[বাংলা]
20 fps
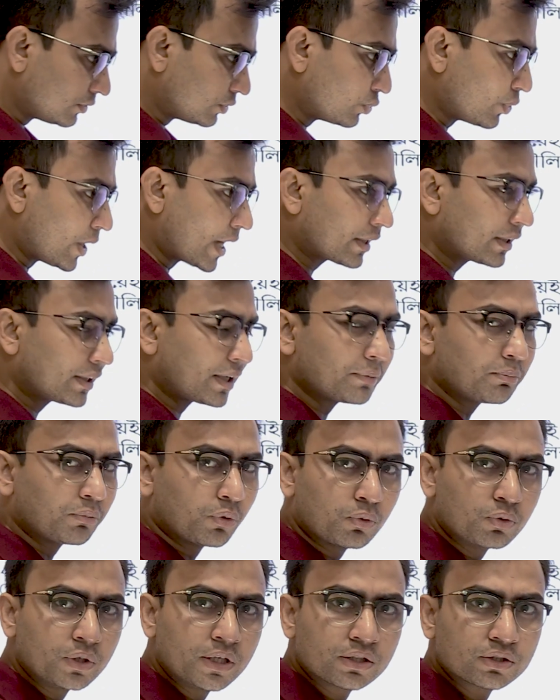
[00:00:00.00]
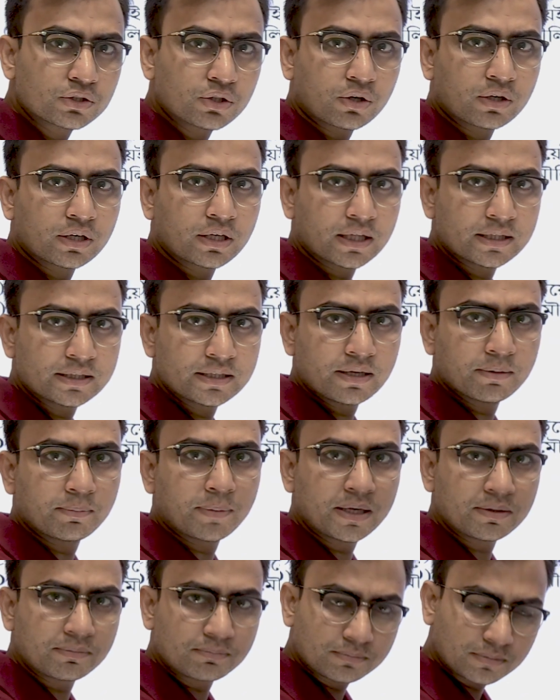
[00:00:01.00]
দু একটা মৌলিক সংখ্যা দিয়ে
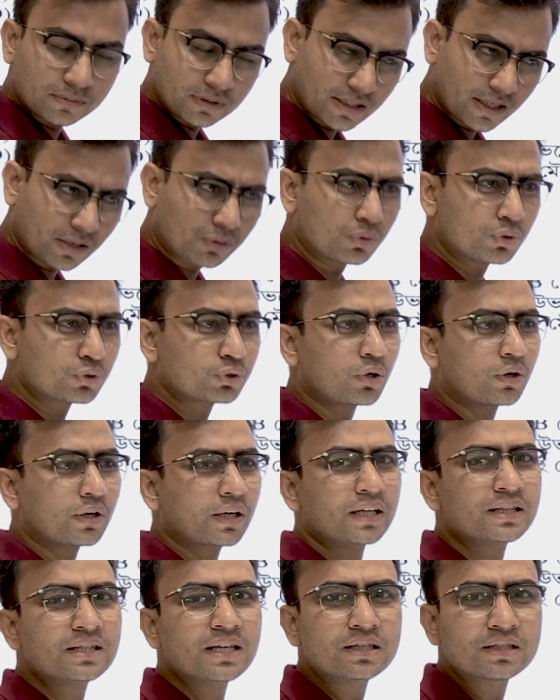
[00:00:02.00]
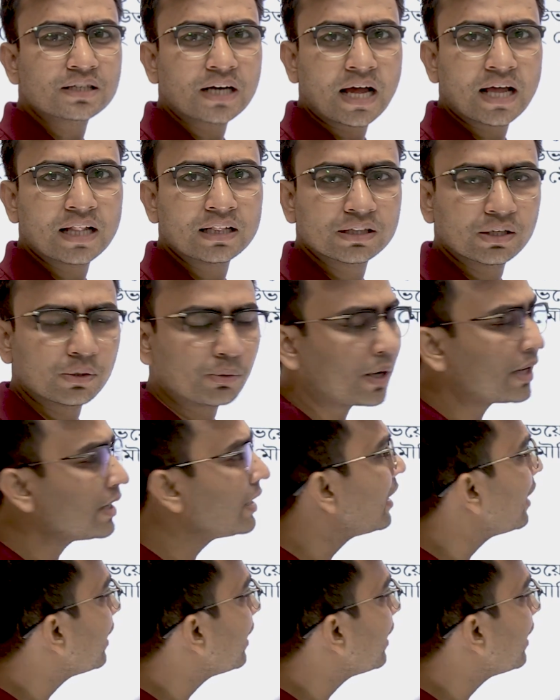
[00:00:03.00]
বা যে কোনো সংখ্যা দিয়ে ট্রায়াল দেওয়া